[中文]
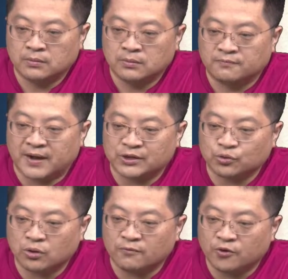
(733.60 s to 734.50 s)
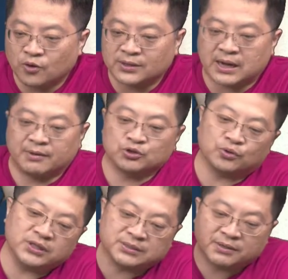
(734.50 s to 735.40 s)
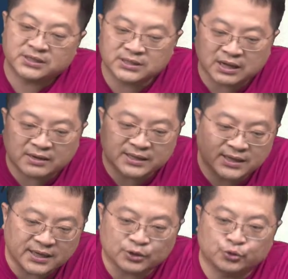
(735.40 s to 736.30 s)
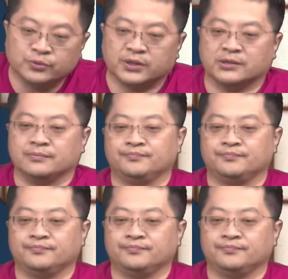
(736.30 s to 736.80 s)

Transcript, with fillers: 法说后疯狂大买，你说你怎么知道那一天要出呢？